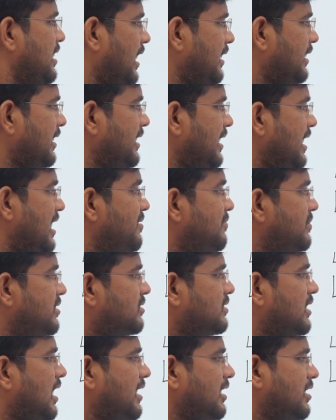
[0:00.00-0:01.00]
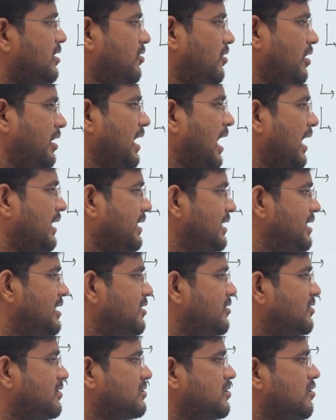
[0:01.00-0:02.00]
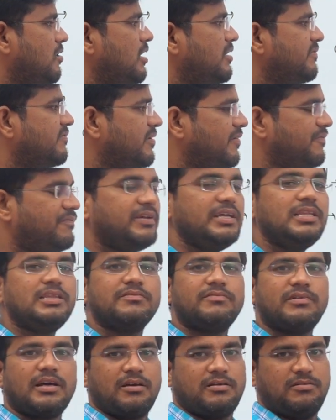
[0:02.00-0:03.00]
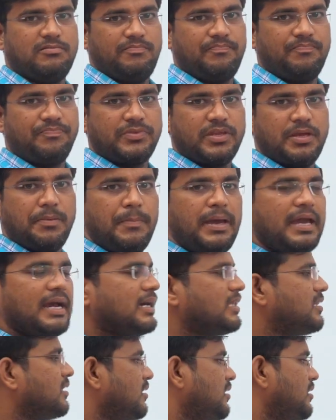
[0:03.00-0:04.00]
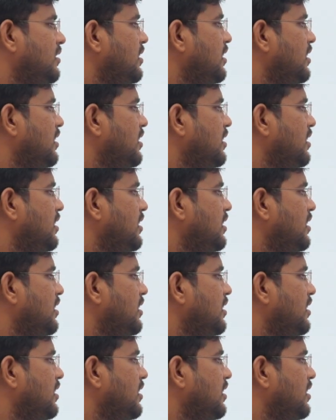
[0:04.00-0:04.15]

అంటే ఎనిమిది తారీఖు నుండి అంటే ఈ రోజు నుండి ఫిఫ్టీన్త్ వరకు మే కదా